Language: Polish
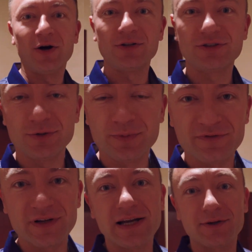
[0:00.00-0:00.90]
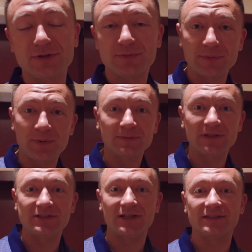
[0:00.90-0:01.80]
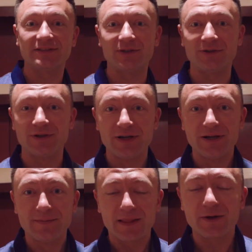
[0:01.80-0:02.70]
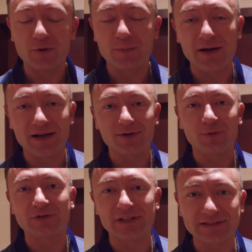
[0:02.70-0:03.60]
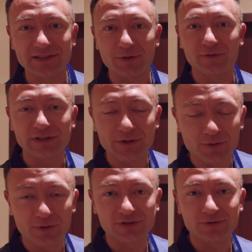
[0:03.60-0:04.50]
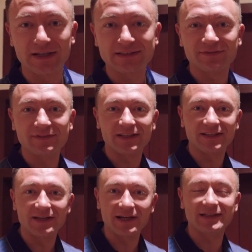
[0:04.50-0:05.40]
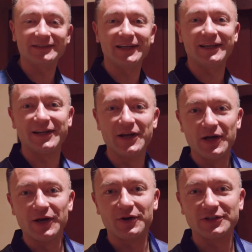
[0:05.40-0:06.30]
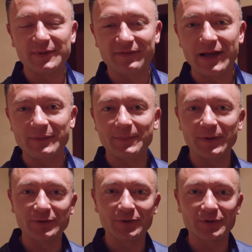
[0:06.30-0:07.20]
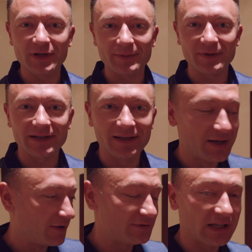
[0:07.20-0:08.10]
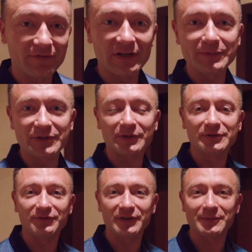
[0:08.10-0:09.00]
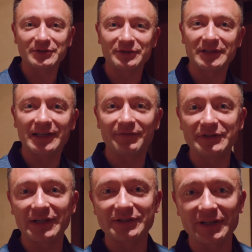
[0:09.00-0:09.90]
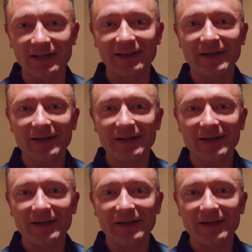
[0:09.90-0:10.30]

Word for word: osób wynająć. Przypomnę, że jest to grupa uczestników tego kursu Aktywny Rentier. Rozmawiamy, podróżujemy, w tej chwili przygotowujemy się do takiej wycieczki